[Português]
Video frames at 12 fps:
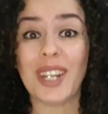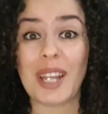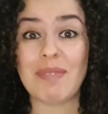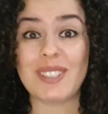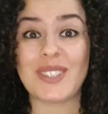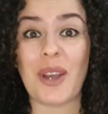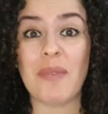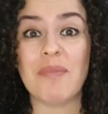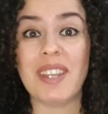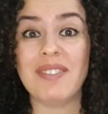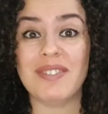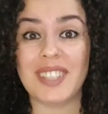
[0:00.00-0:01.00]
Olá pessoal,
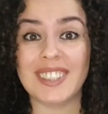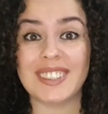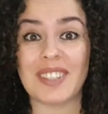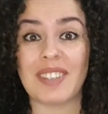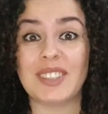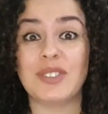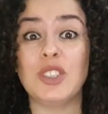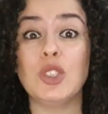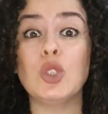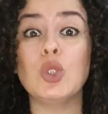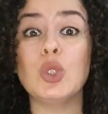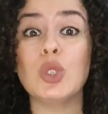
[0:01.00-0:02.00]
bem-vindos a mais um
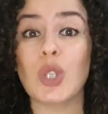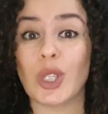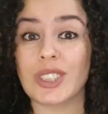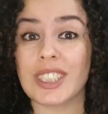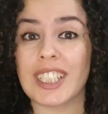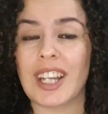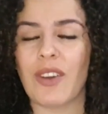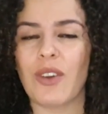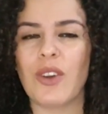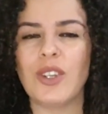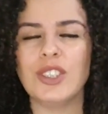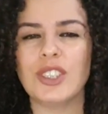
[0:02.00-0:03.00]
vídeo do nosso
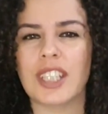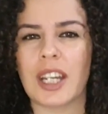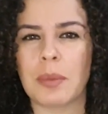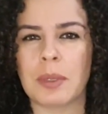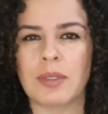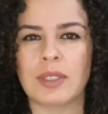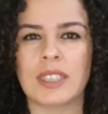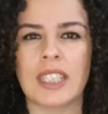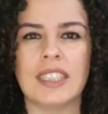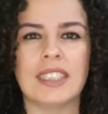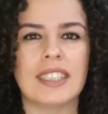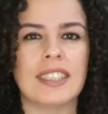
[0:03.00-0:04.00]
canal. Hoje eu trago para
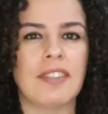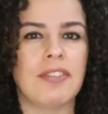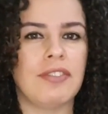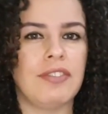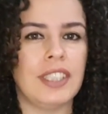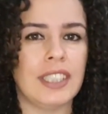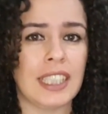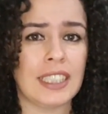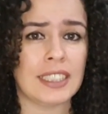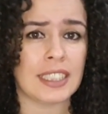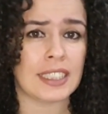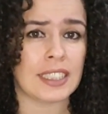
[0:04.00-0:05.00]
vocês essa
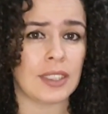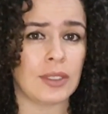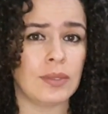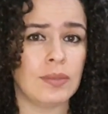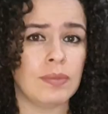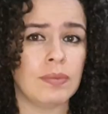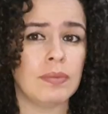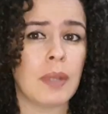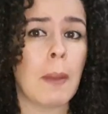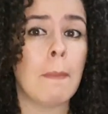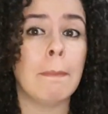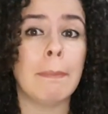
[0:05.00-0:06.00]
finalização
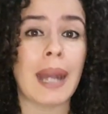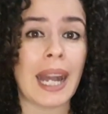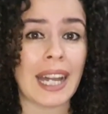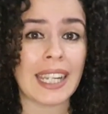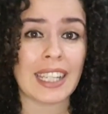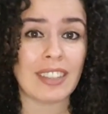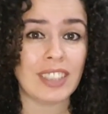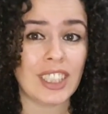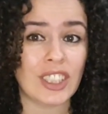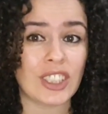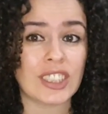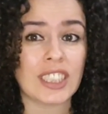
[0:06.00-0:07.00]

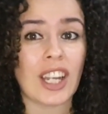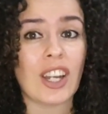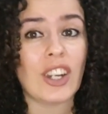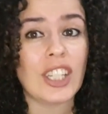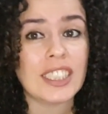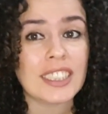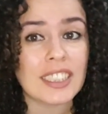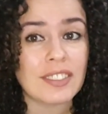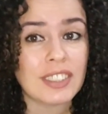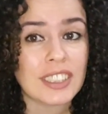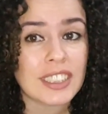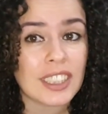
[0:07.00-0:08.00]
maravilhosa. Olha essa
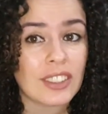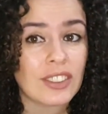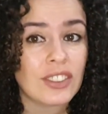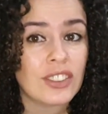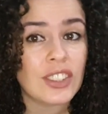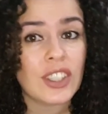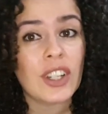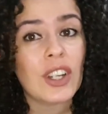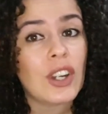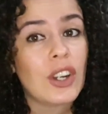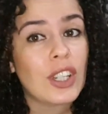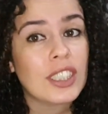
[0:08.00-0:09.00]
definição,
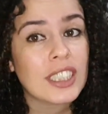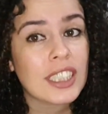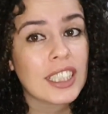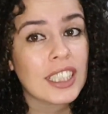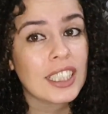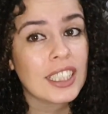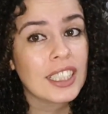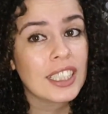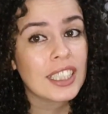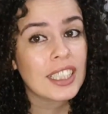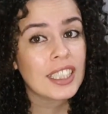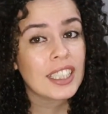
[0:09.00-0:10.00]
olha isso aqui
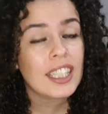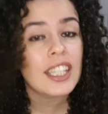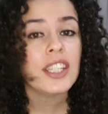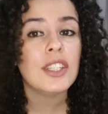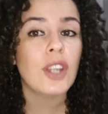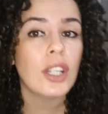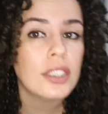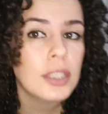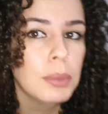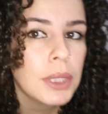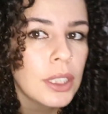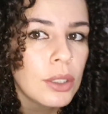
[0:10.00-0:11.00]
e olha
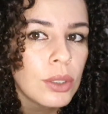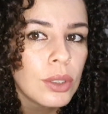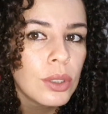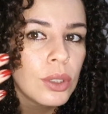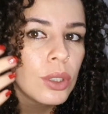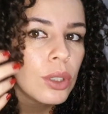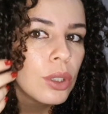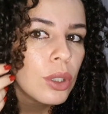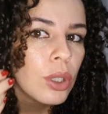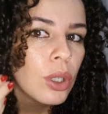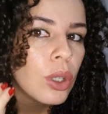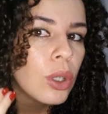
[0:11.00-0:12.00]
esse brilho.
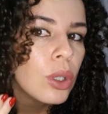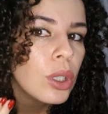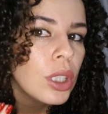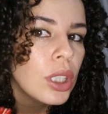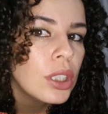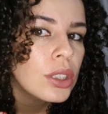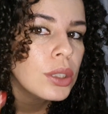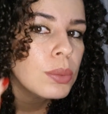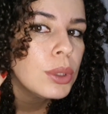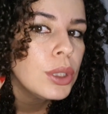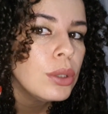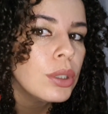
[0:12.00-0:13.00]
Olha esse
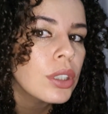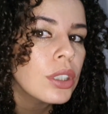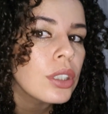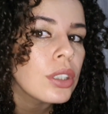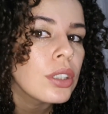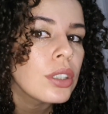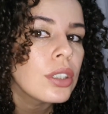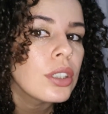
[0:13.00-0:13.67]
brilho aqui.